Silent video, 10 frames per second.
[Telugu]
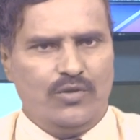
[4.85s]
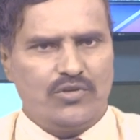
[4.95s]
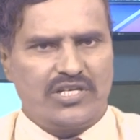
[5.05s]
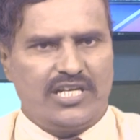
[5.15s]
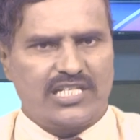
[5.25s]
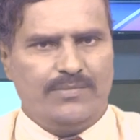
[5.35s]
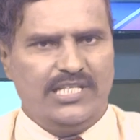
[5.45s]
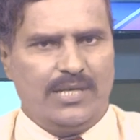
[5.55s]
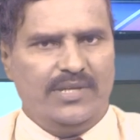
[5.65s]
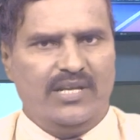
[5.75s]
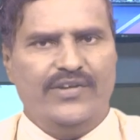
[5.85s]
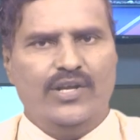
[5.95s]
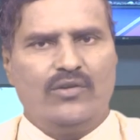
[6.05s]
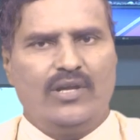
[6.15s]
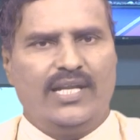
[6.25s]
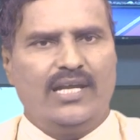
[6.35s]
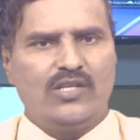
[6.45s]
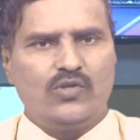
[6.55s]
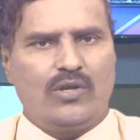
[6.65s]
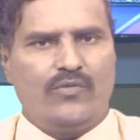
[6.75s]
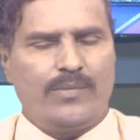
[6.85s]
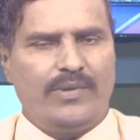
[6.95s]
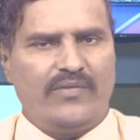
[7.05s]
శ్రీకృష్ణాష్టమి జన్మదిన వేడుకలు ఘనంగా శుక్రవారం